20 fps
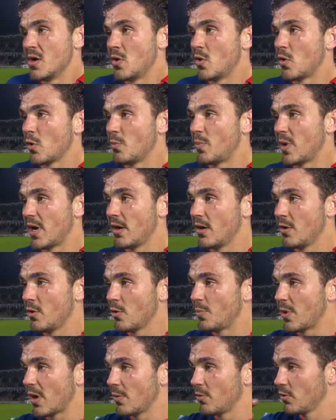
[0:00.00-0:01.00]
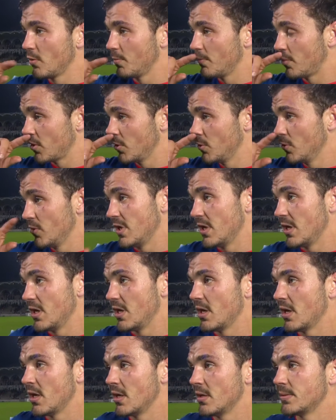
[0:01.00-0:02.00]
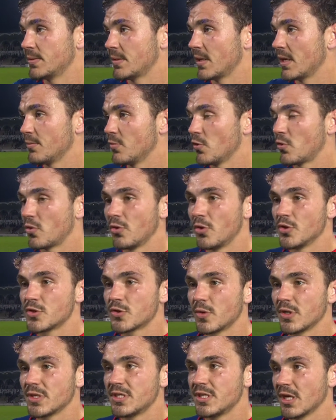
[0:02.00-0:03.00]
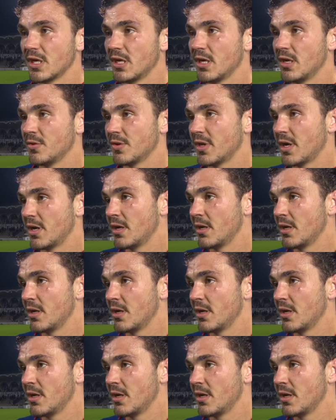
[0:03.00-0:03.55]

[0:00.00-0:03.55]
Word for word: repart, on part bredouille et avec beaucoup de leçons à tirer. On,